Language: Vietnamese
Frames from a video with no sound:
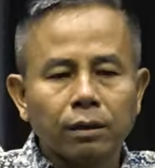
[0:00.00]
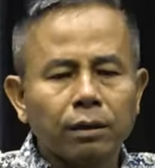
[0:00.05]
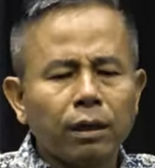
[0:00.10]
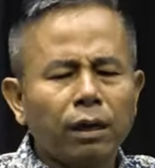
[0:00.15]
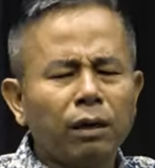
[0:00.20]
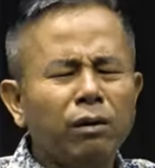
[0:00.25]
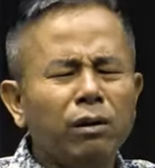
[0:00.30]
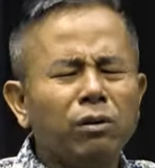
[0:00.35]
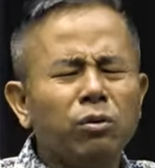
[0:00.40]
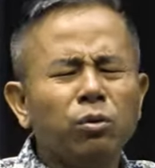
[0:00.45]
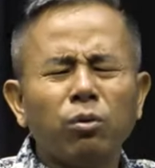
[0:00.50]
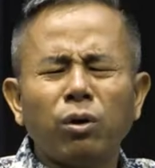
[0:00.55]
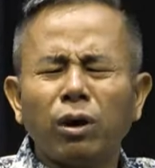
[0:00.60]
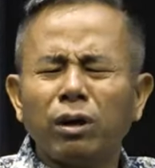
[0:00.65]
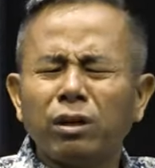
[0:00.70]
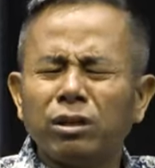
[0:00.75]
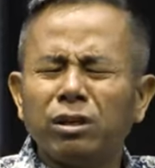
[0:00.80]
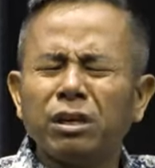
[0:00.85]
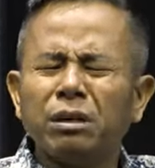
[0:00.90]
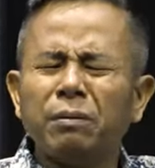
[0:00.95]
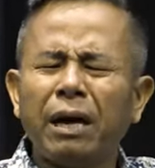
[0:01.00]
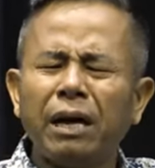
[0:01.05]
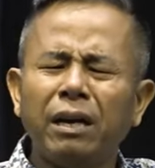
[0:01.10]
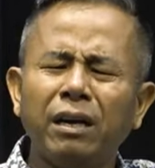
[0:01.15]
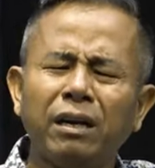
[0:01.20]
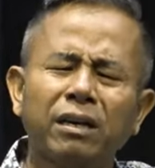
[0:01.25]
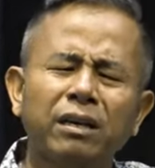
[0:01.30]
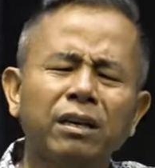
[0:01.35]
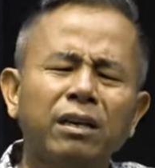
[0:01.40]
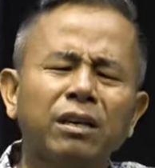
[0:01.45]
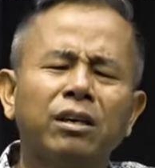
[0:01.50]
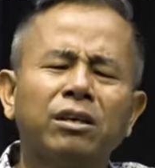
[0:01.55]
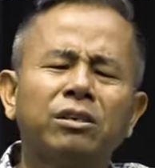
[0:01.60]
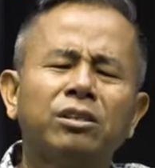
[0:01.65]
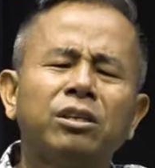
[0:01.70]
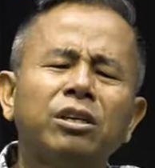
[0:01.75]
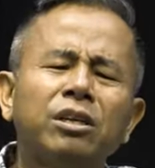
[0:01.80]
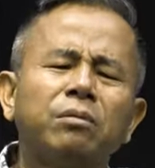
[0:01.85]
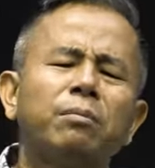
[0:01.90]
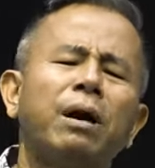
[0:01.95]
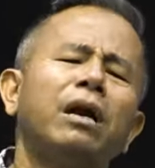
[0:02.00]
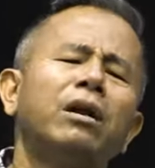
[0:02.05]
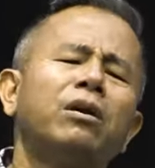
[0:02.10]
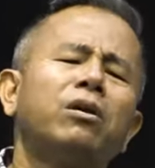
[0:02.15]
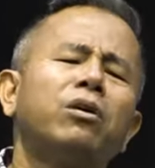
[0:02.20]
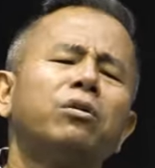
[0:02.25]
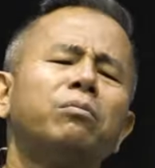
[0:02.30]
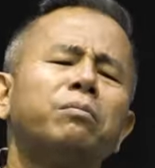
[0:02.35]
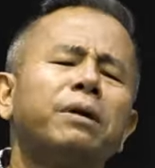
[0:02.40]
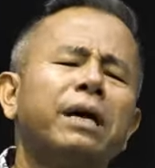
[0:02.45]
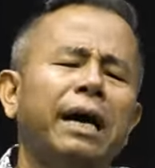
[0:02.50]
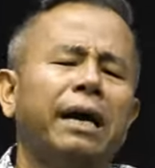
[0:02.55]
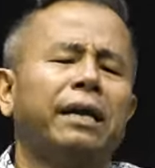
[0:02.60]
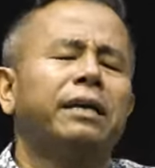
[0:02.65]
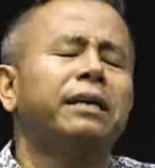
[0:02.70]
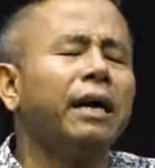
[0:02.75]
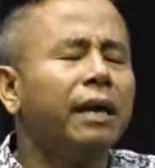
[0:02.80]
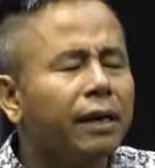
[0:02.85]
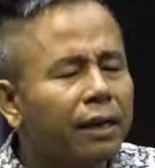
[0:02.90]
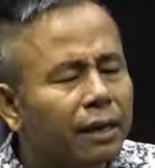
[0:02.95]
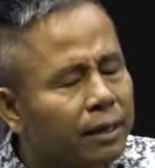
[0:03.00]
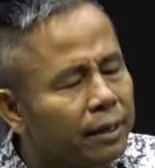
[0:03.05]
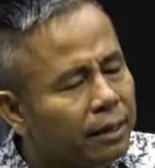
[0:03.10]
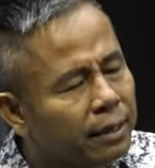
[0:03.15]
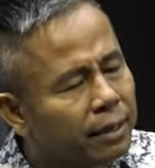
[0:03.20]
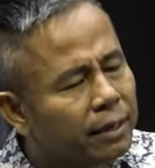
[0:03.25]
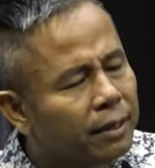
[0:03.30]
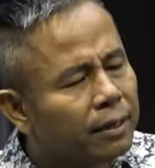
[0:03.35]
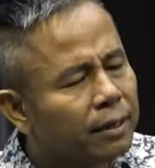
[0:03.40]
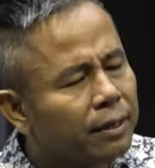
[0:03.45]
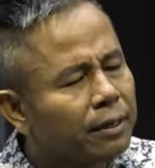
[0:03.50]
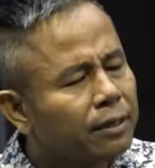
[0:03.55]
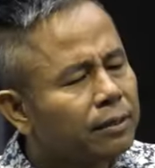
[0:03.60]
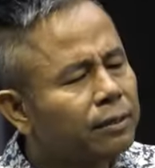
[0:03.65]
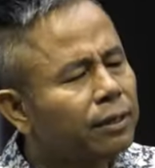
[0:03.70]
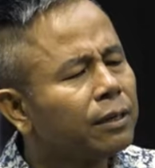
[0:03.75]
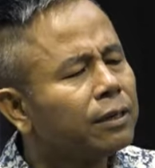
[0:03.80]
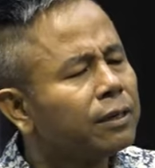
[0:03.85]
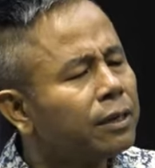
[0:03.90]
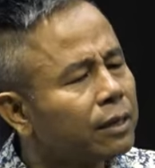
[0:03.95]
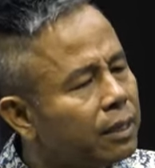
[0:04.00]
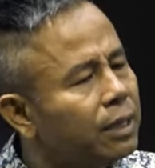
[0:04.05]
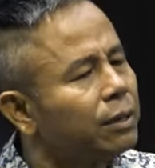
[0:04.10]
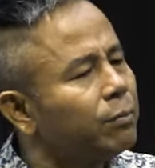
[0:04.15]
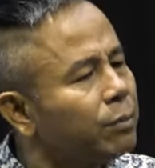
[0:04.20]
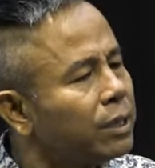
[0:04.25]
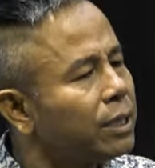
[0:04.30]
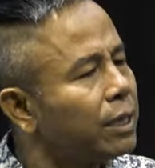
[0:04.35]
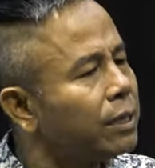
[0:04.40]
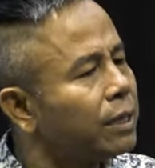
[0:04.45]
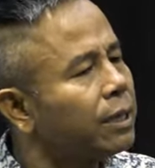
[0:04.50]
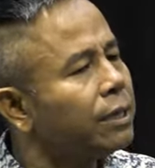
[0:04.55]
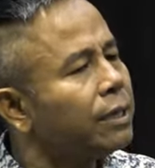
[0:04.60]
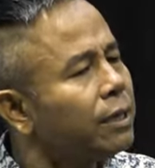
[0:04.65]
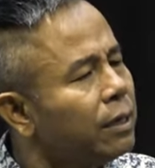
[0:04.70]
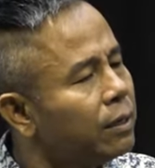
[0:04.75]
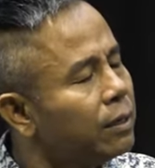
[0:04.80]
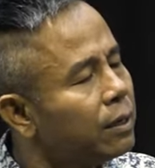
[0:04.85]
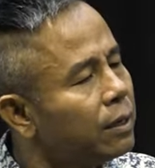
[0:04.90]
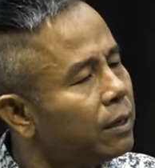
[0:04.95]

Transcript: thằng ấy là cứu con chư ba chư ba câu đầm khan đây dừng kết ấy mình tranh khơi nhé